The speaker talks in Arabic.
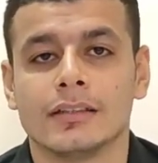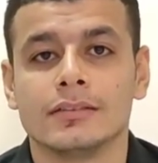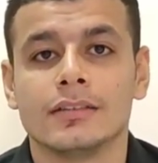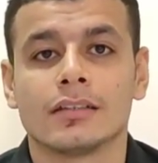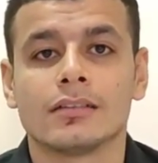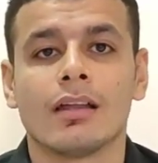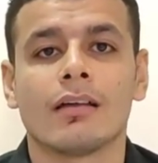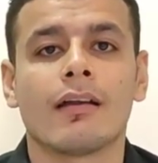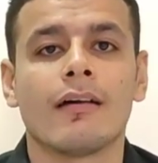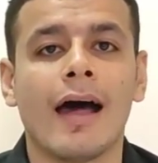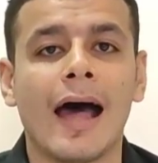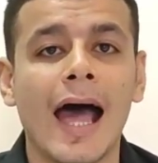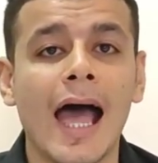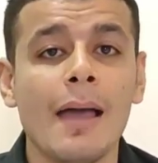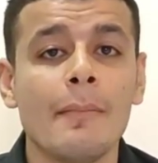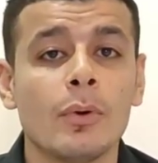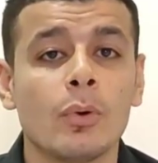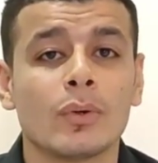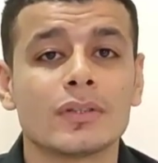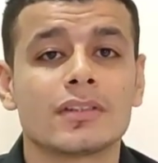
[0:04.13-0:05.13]
يا ترى
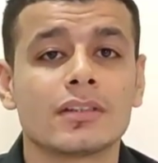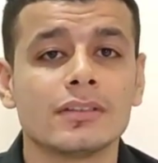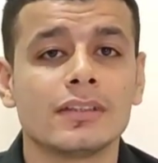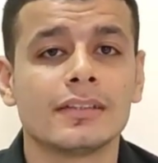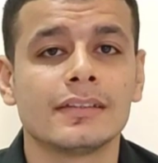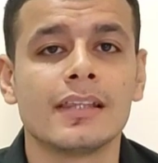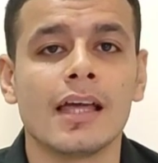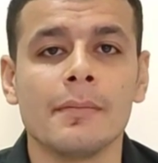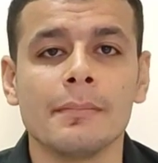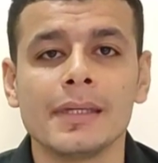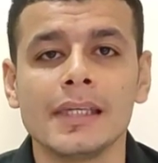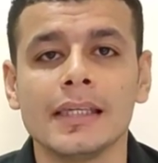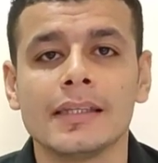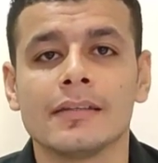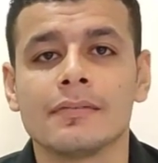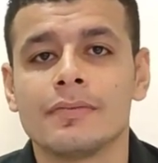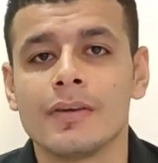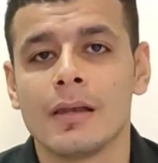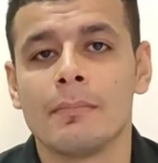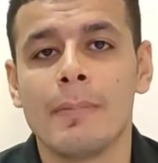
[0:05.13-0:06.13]
اعمل وثيقه
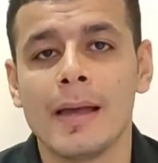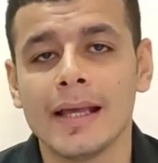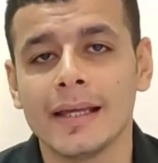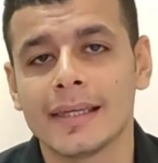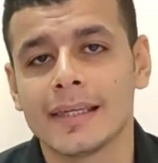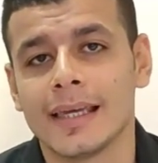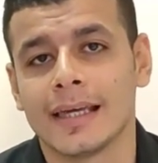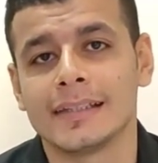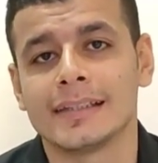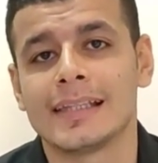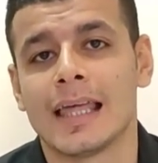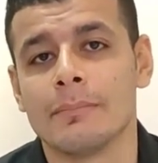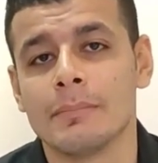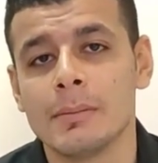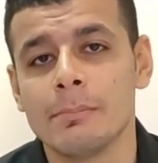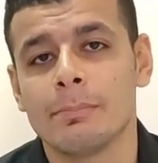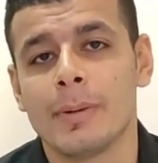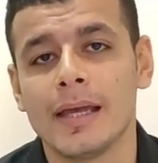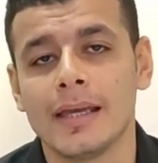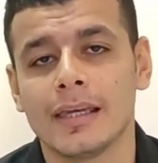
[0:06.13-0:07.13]
التامين في البنك يعني
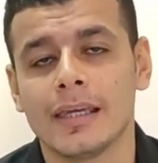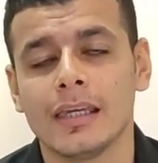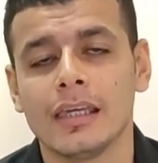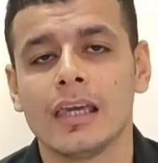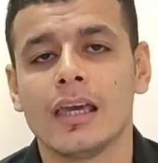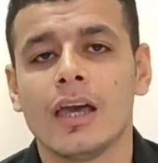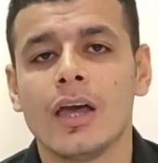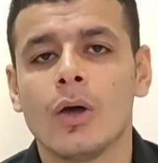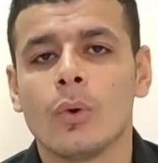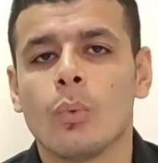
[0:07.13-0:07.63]
تامين بنكي